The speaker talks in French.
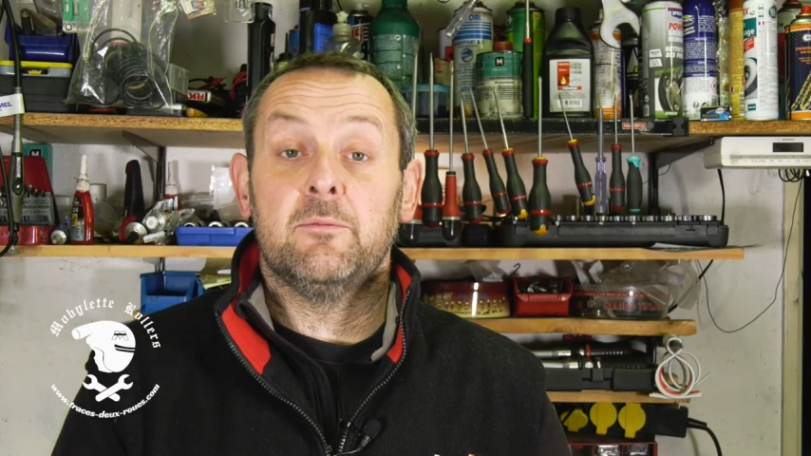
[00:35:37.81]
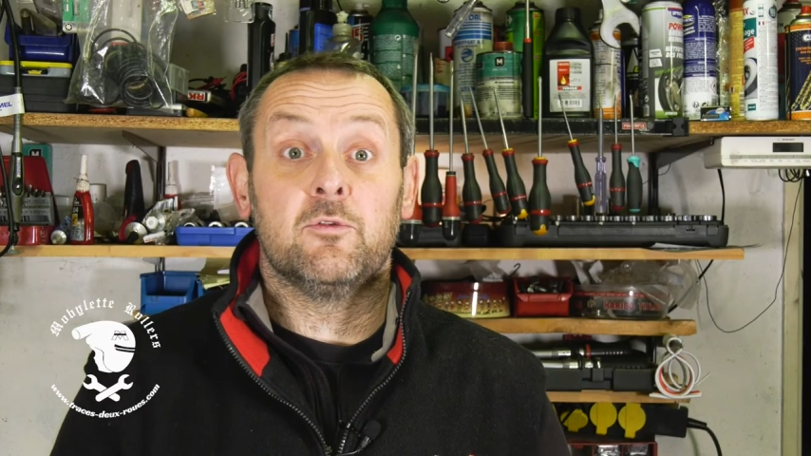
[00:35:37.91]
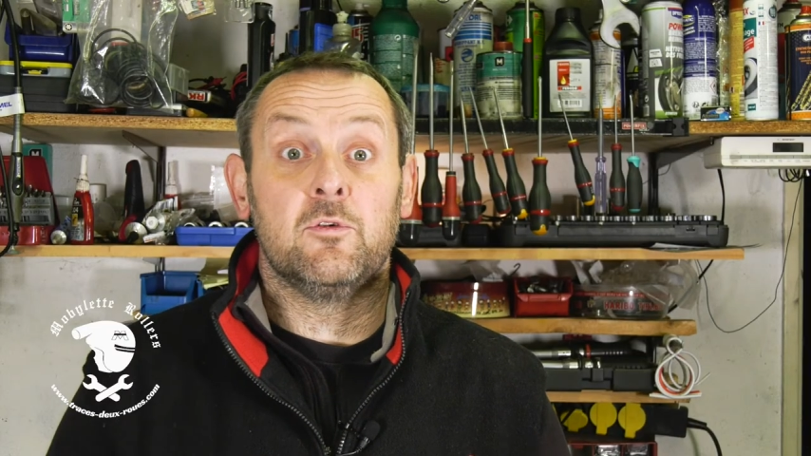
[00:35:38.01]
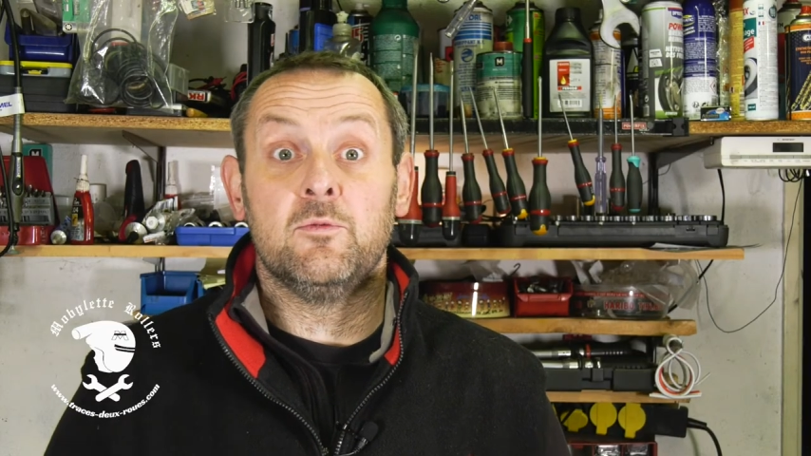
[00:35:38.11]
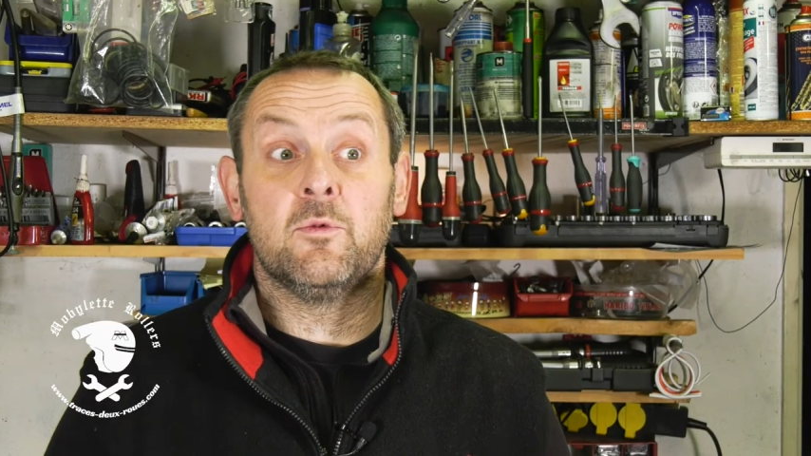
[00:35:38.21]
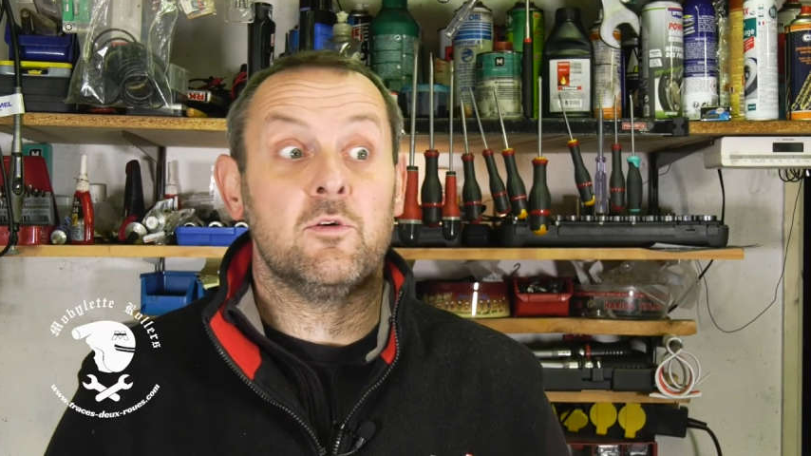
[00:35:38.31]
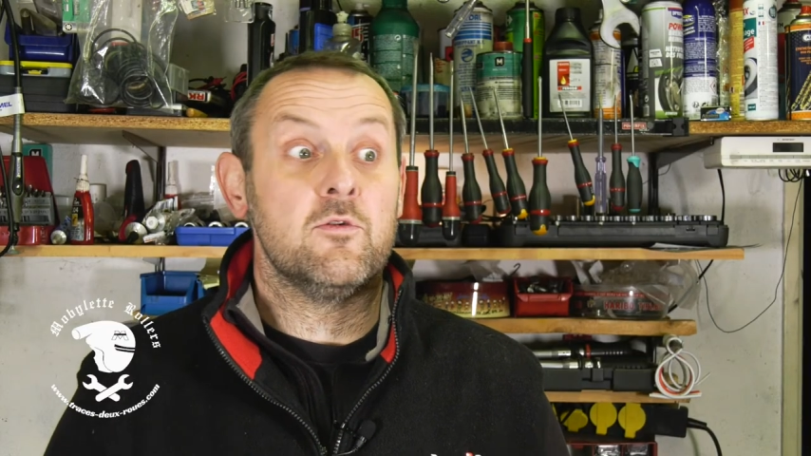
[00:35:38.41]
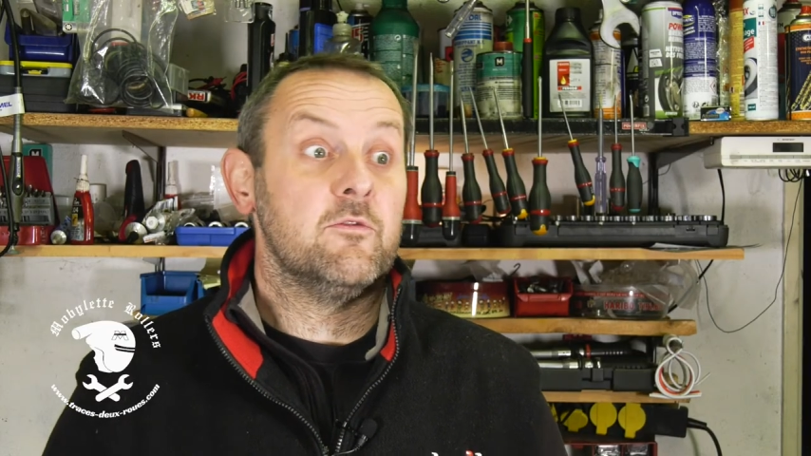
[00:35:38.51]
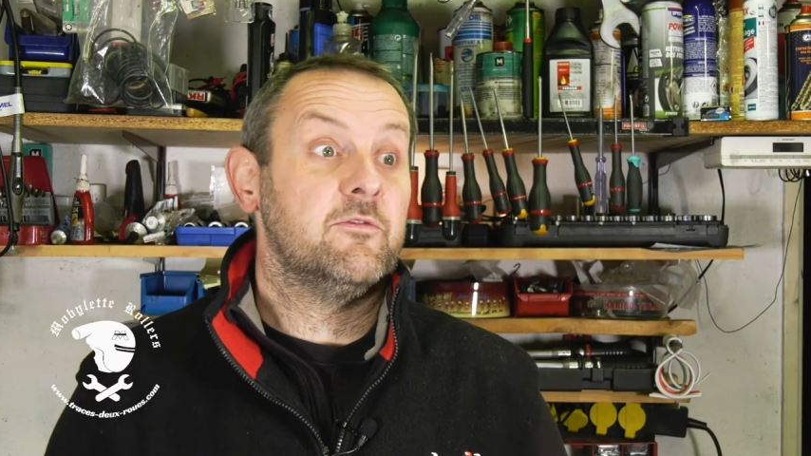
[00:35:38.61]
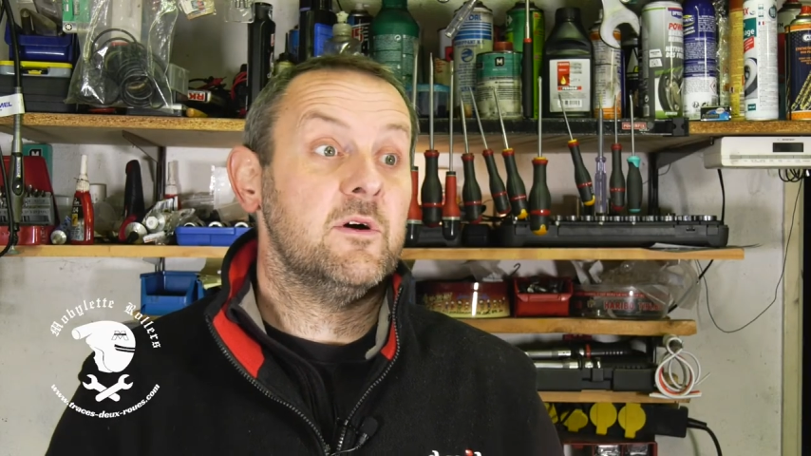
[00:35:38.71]
absolument
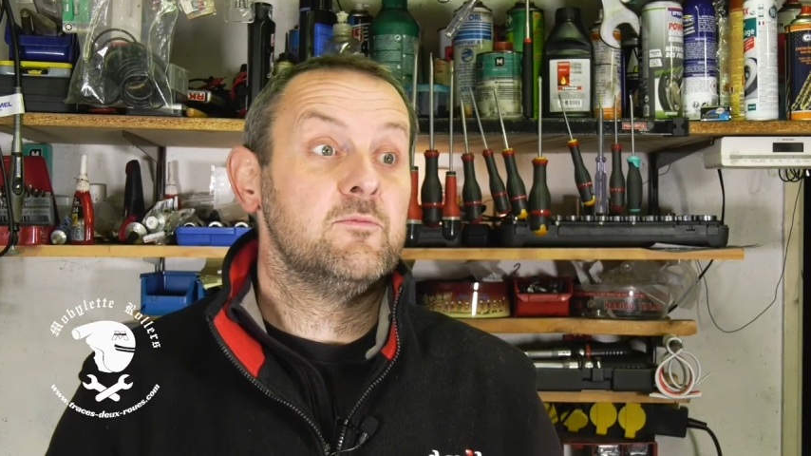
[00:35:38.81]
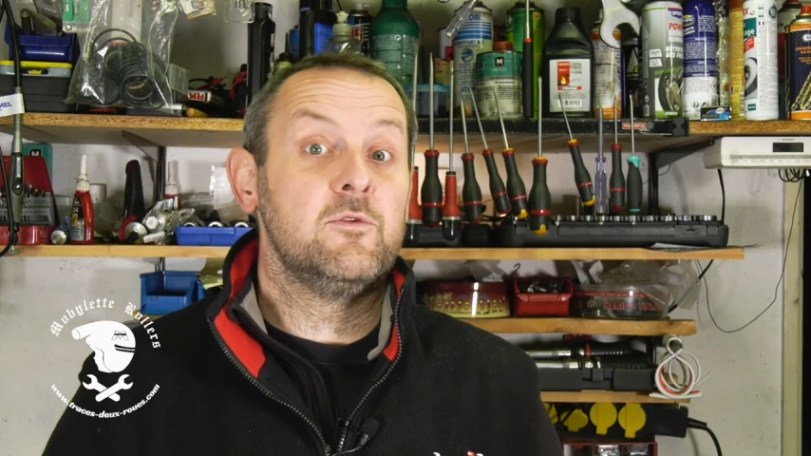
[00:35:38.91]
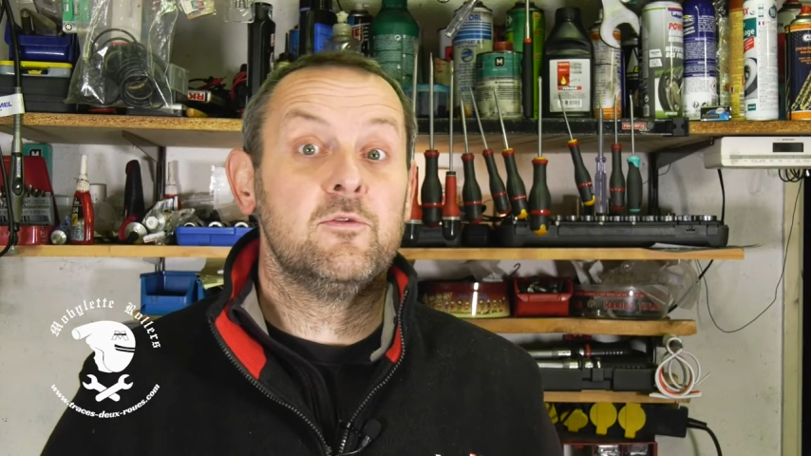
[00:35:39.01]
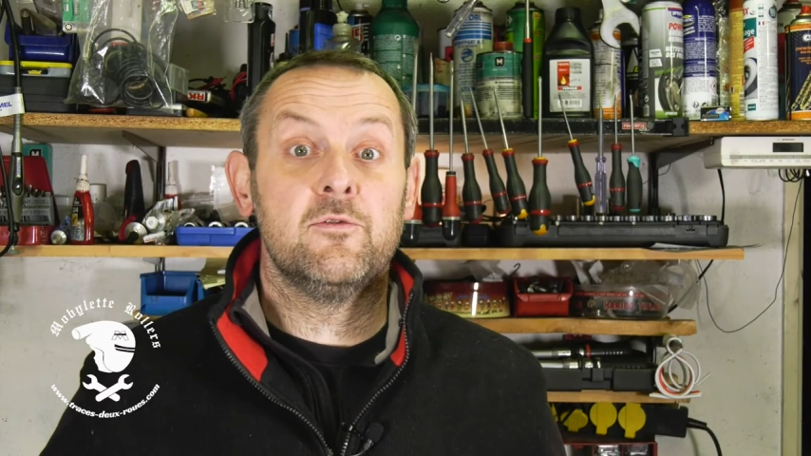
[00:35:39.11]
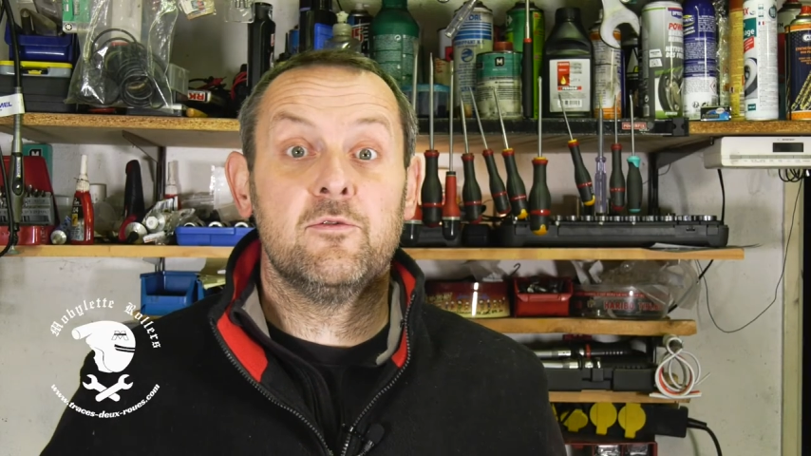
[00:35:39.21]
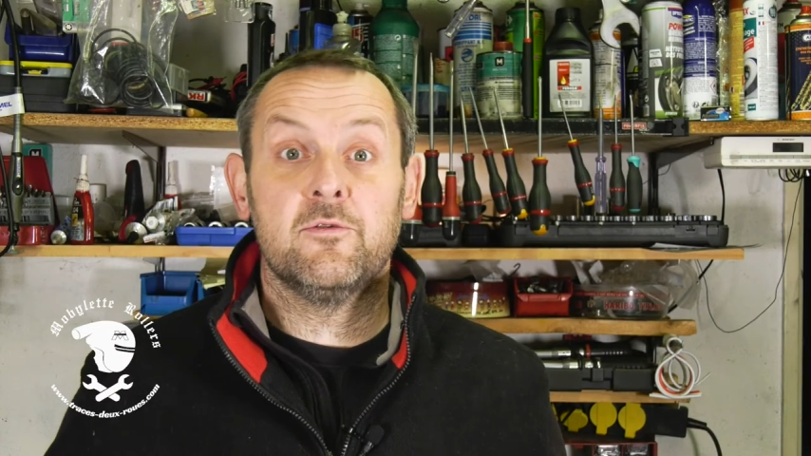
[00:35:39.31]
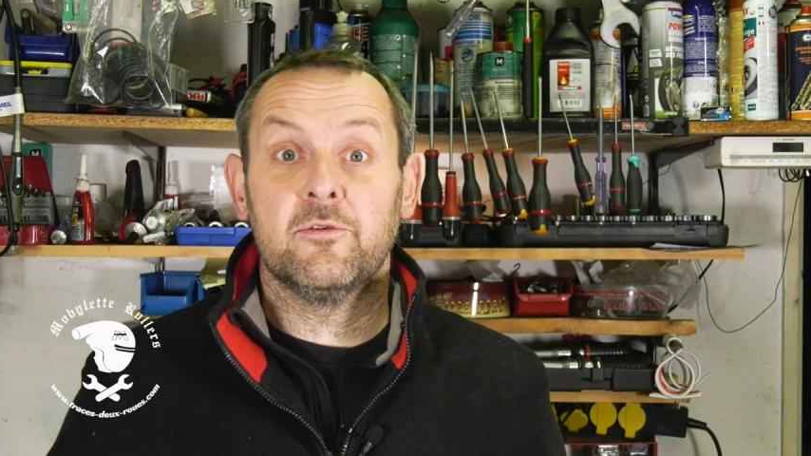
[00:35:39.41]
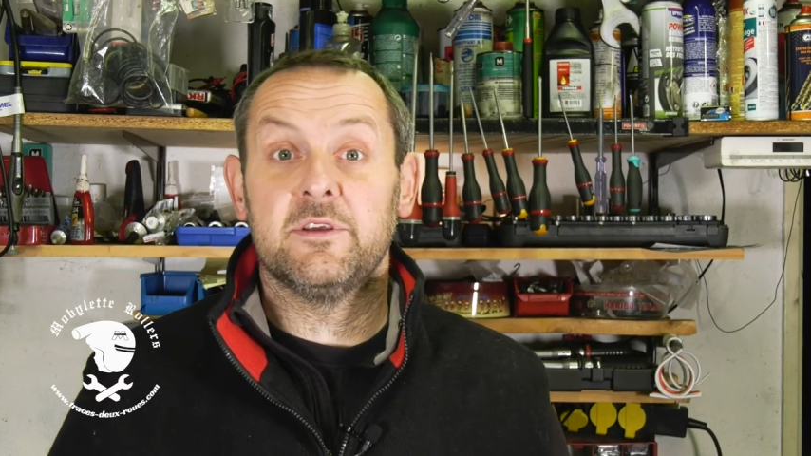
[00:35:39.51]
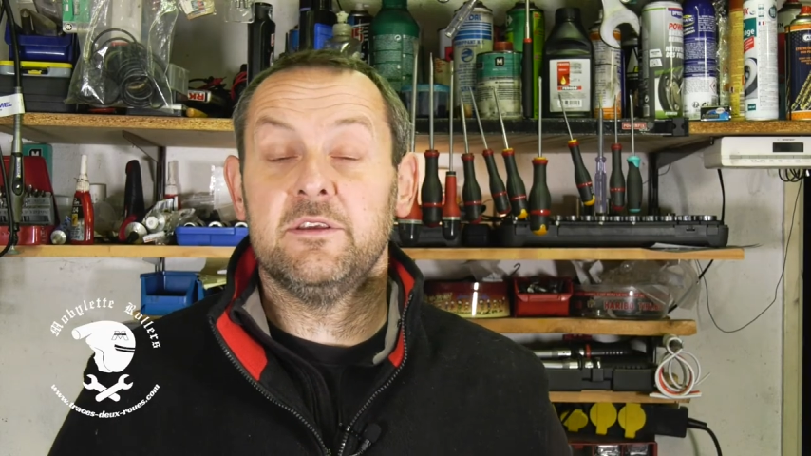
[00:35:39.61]
fabuleux,